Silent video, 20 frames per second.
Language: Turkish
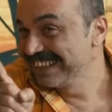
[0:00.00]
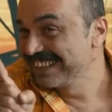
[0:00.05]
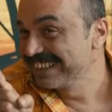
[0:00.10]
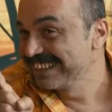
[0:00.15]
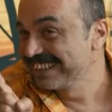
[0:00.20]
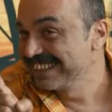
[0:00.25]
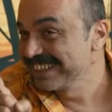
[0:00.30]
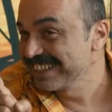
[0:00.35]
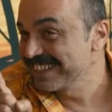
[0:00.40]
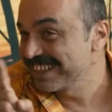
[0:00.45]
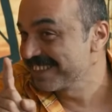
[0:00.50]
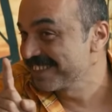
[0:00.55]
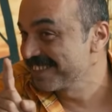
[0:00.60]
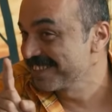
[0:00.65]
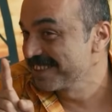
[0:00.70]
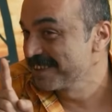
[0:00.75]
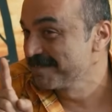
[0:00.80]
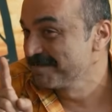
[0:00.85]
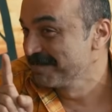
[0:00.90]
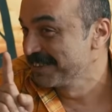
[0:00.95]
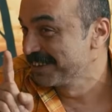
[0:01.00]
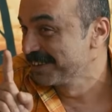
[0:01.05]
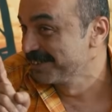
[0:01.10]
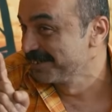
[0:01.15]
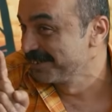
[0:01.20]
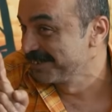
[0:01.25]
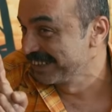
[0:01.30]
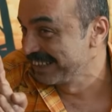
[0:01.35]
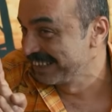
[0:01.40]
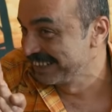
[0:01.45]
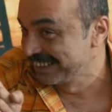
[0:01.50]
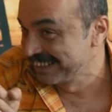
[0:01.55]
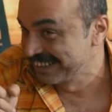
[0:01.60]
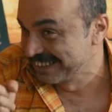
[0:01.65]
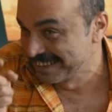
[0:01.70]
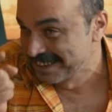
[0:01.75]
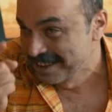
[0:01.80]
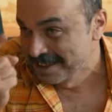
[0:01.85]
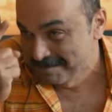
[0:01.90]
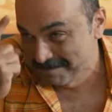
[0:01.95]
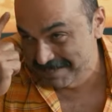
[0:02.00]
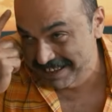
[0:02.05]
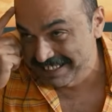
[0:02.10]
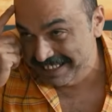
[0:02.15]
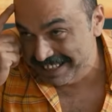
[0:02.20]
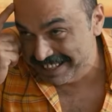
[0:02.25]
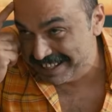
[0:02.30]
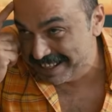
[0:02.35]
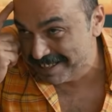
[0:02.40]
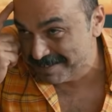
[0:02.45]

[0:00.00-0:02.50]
Ne dedin? Saçından bir kıl örneği dedin. Bende